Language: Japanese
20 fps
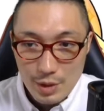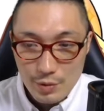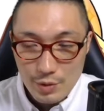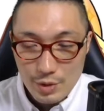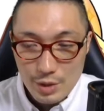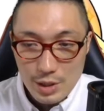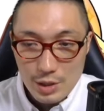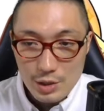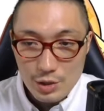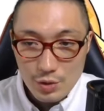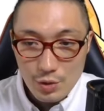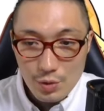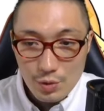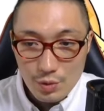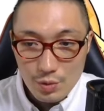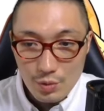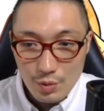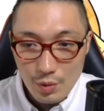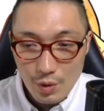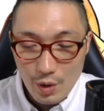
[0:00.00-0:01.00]
あ、これでちょろっ
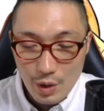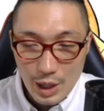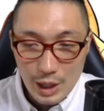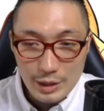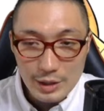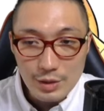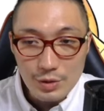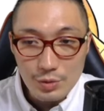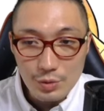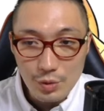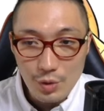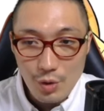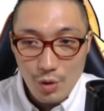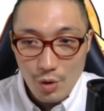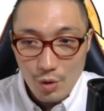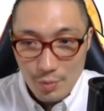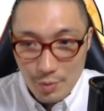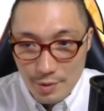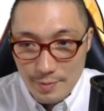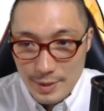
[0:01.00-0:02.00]
と勝てると
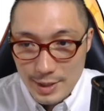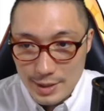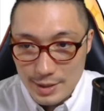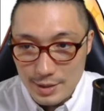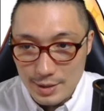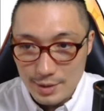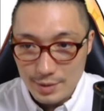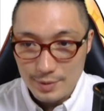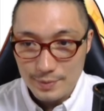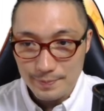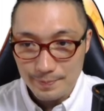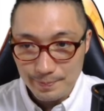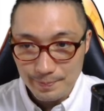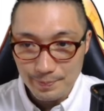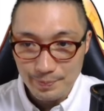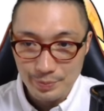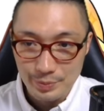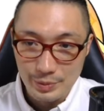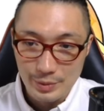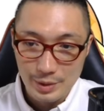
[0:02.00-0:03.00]
思います。う
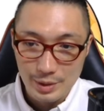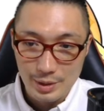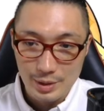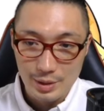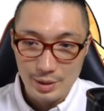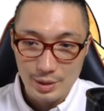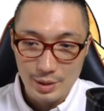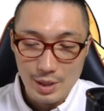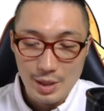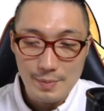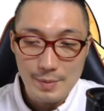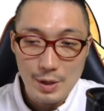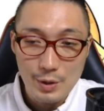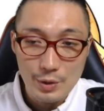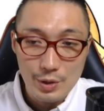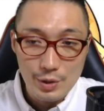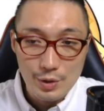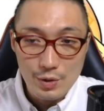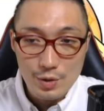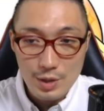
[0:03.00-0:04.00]
ん。で、まあ、こ
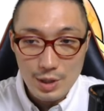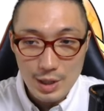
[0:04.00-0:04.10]
れよん